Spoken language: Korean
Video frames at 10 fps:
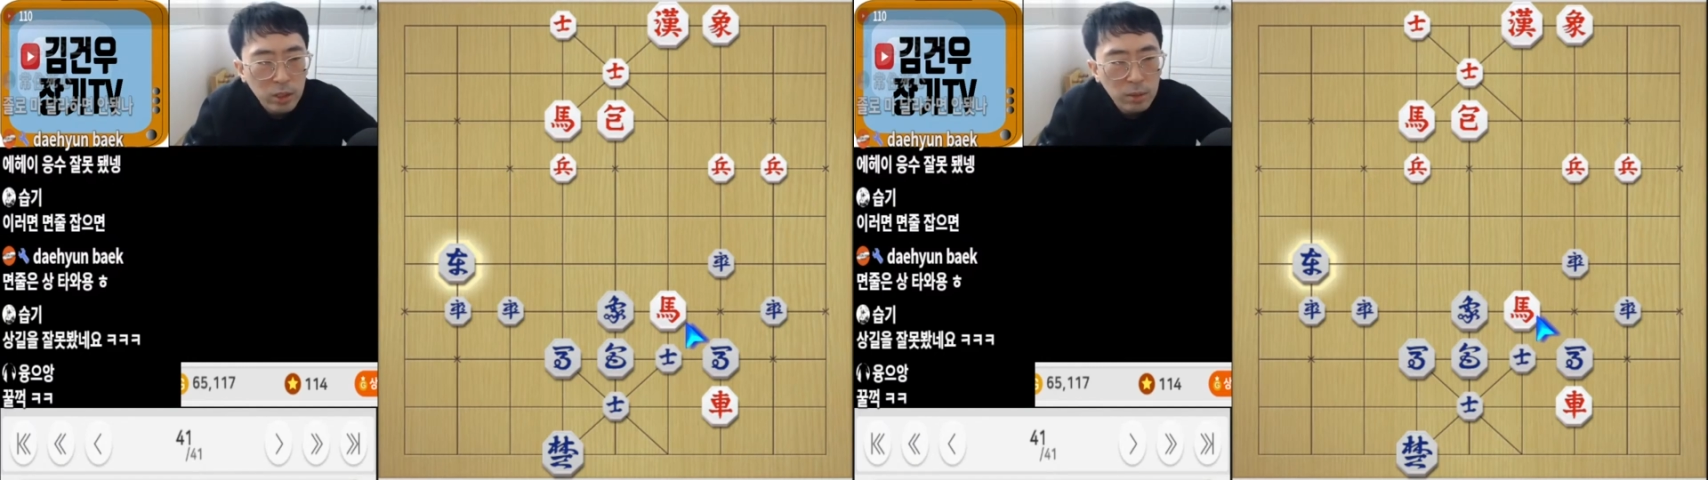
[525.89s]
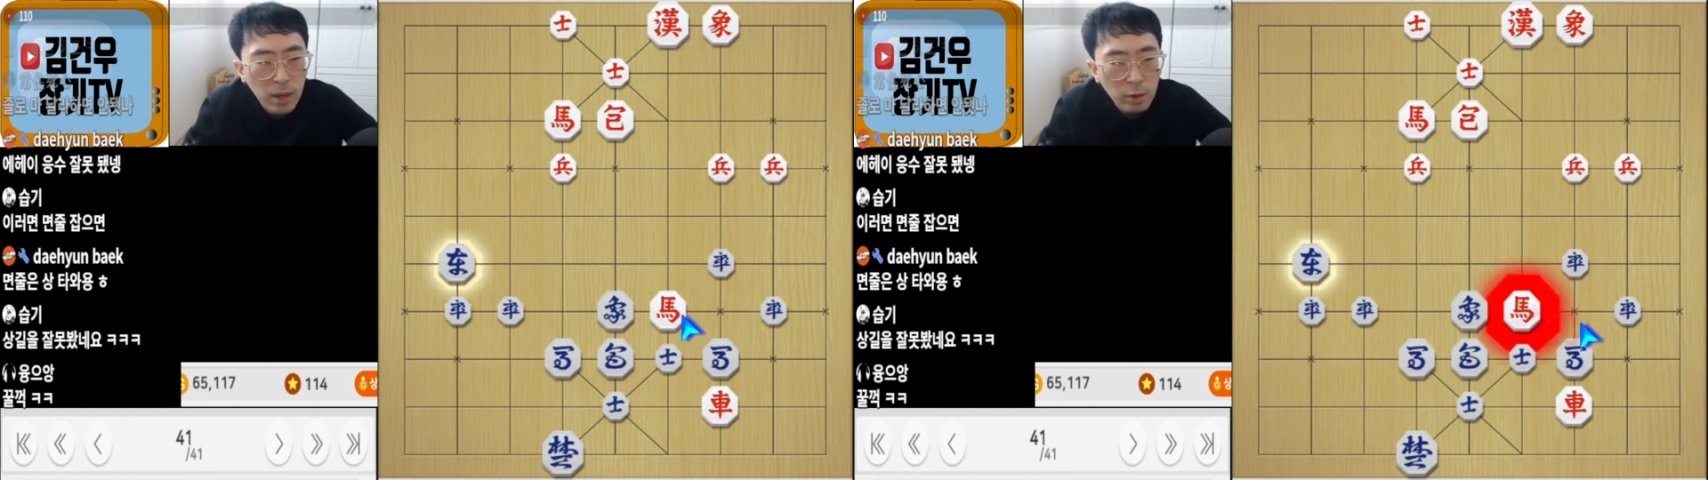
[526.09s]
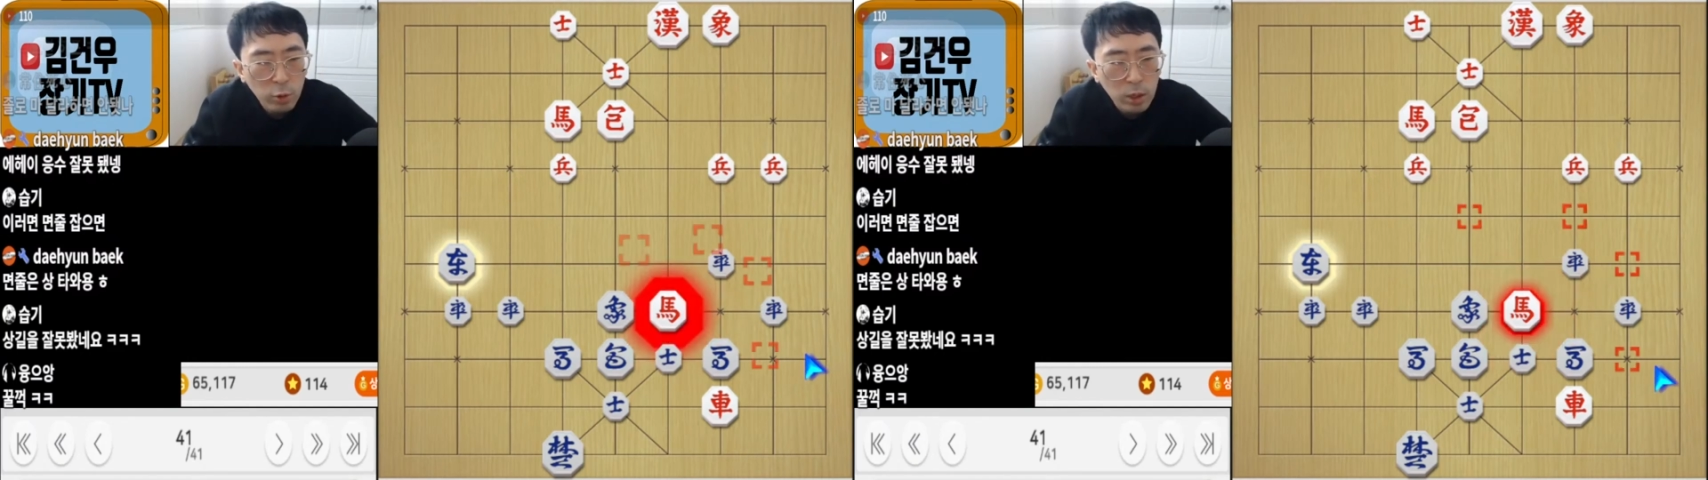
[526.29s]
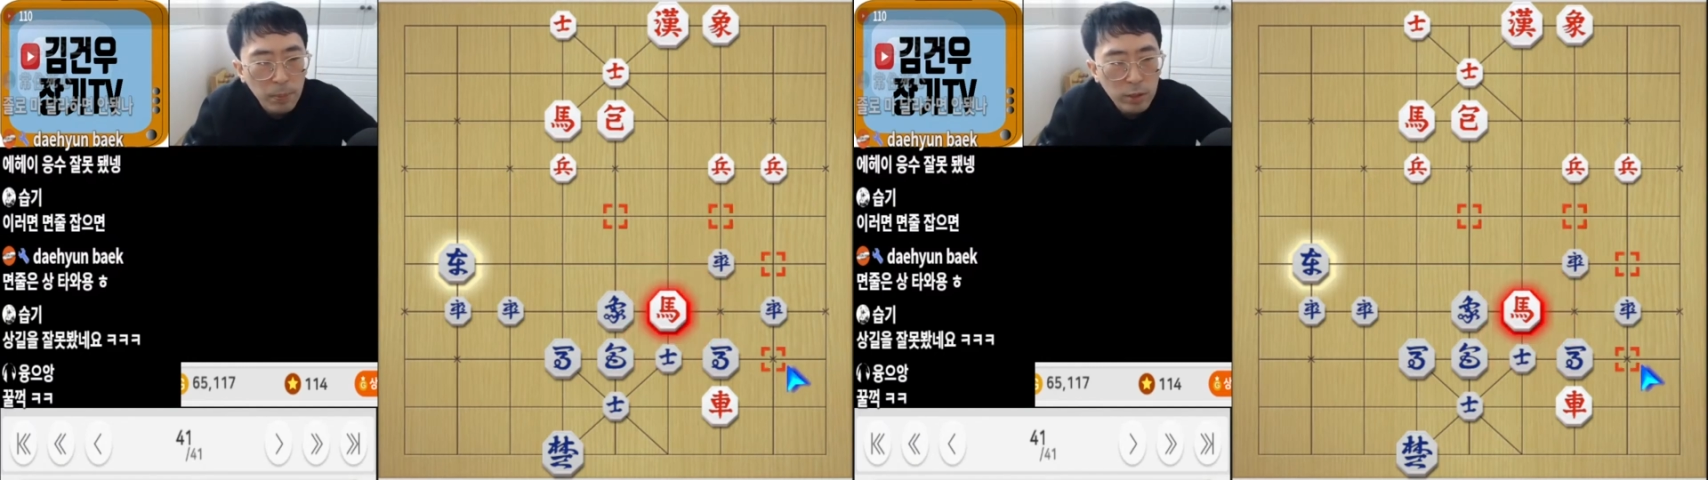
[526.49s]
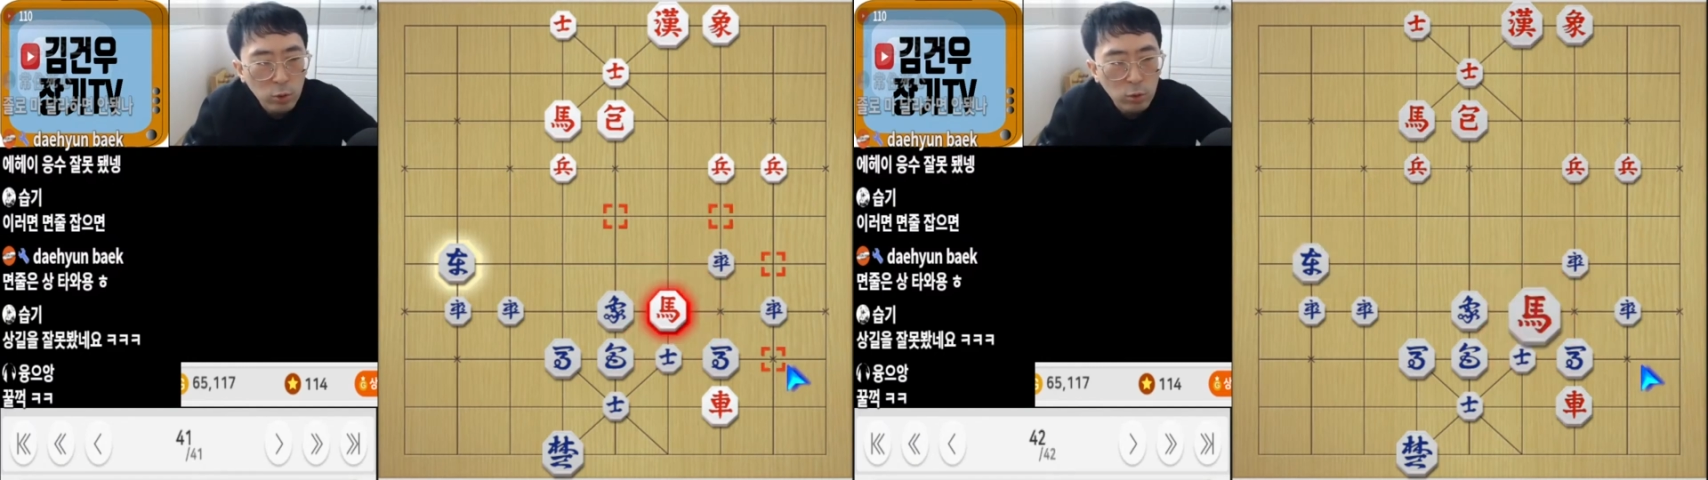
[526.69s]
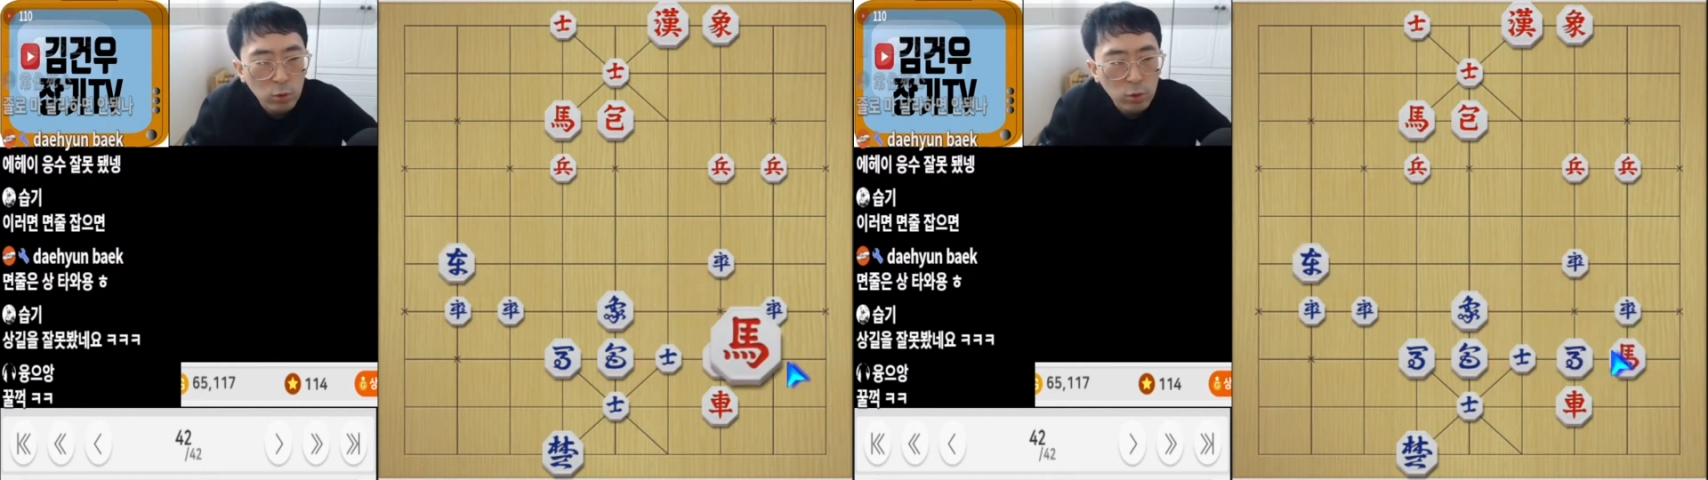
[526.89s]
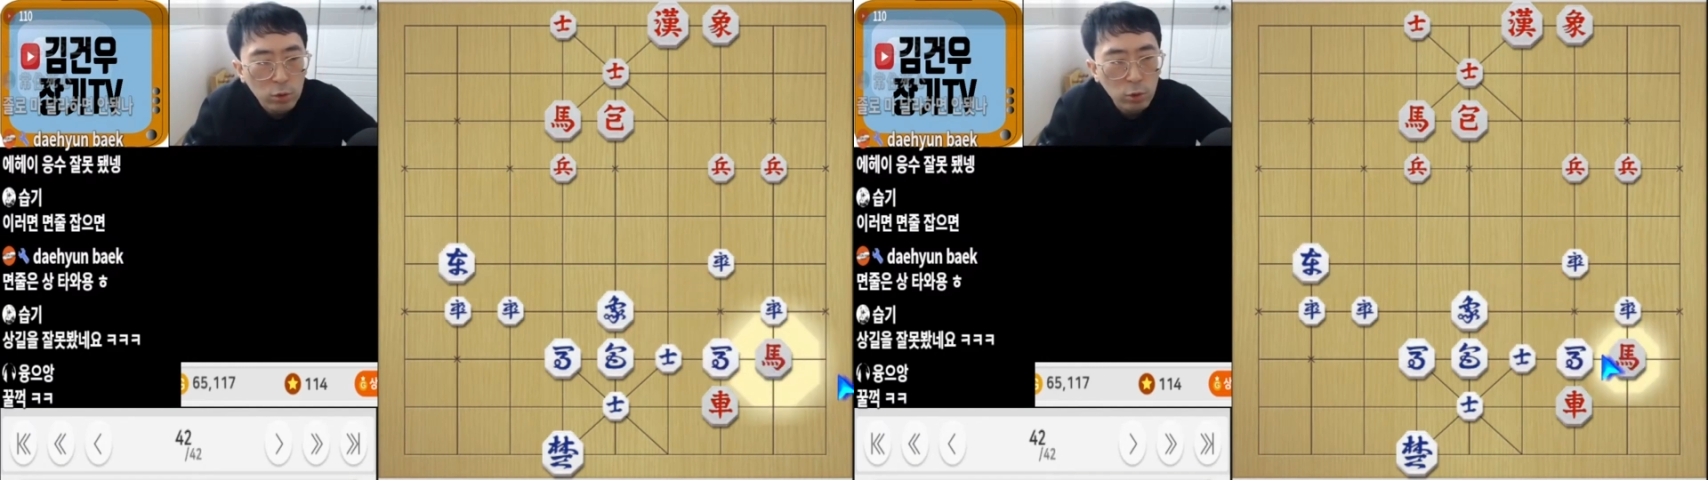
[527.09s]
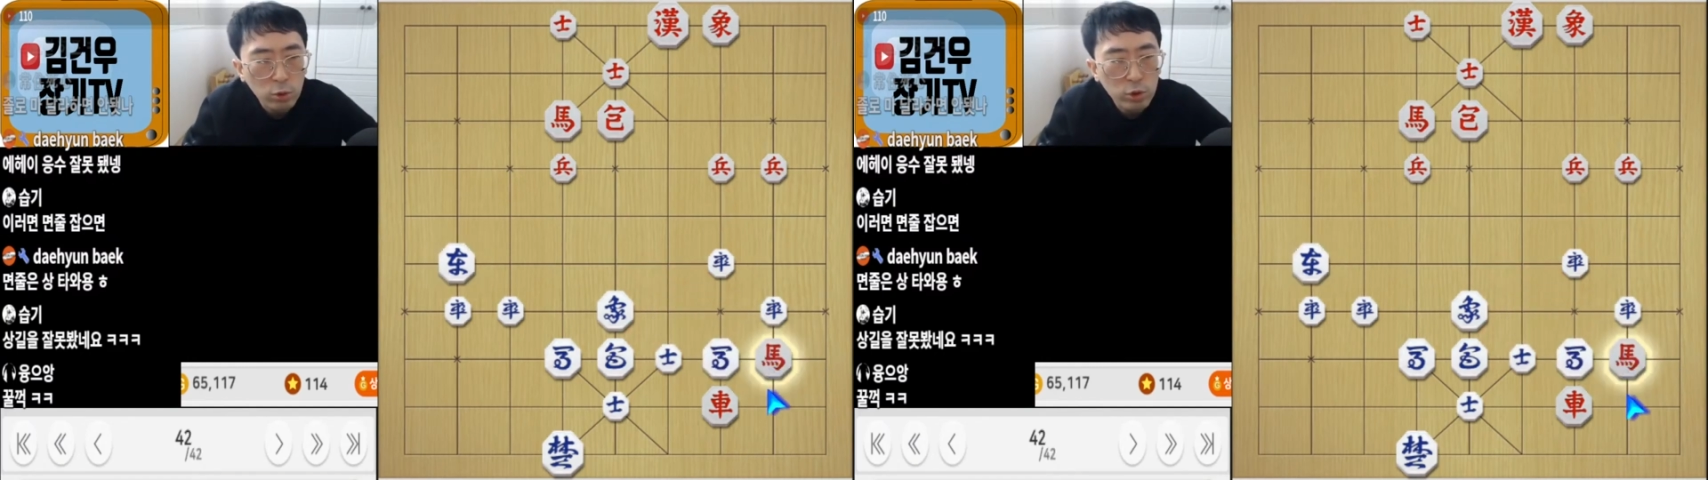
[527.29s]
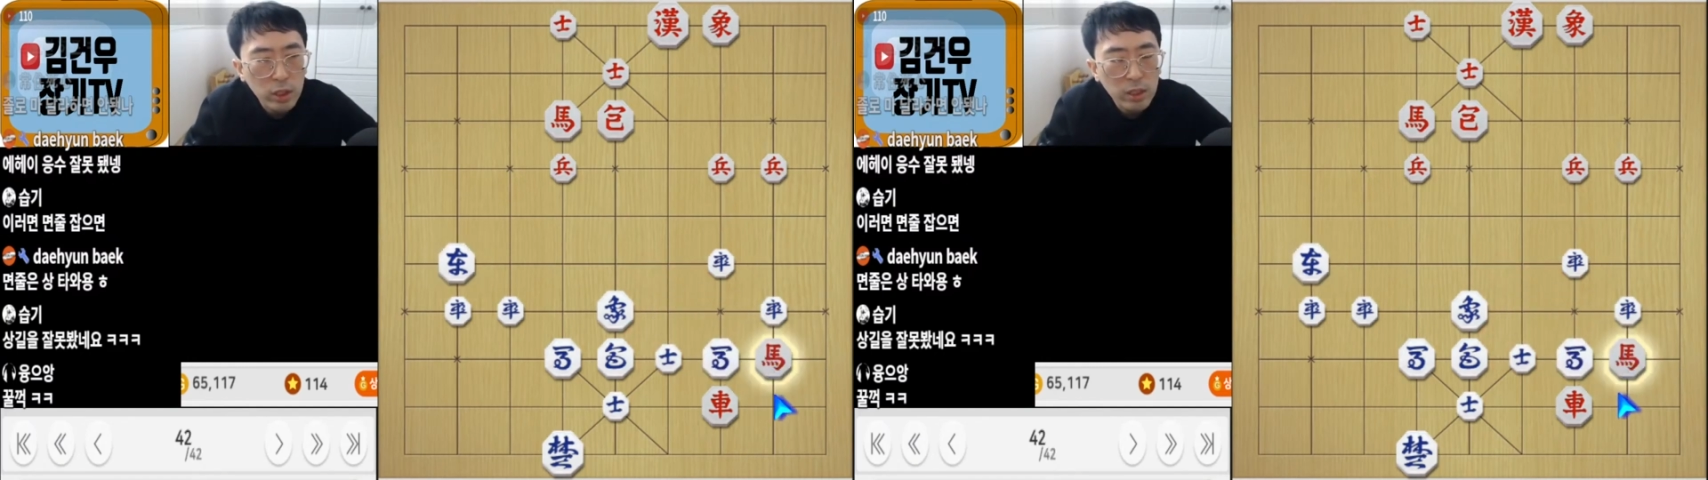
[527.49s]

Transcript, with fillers: 그래서 마가 이렇게 빠져고이 정도